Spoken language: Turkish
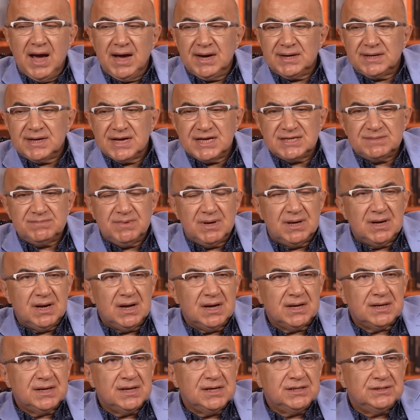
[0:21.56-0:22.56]
herkes
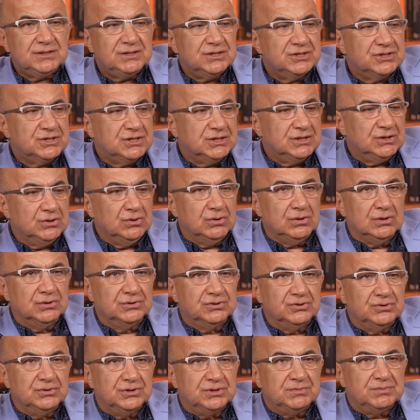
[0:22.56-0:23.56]
merak etti için ne
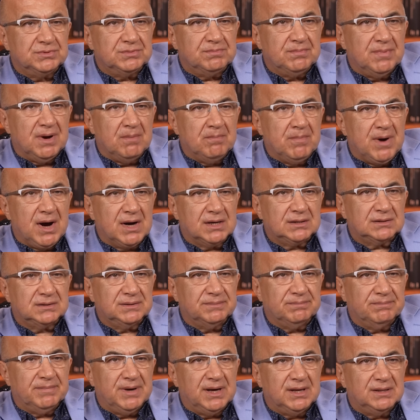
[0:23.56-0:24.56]
olduğu gibi
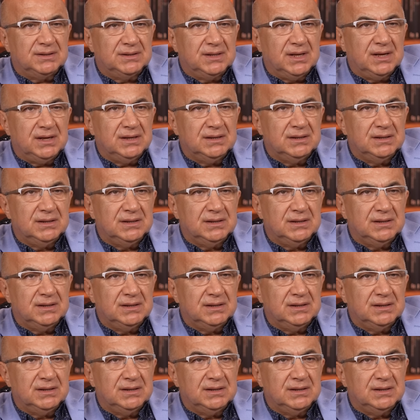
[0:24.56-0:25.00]
baktım ben de.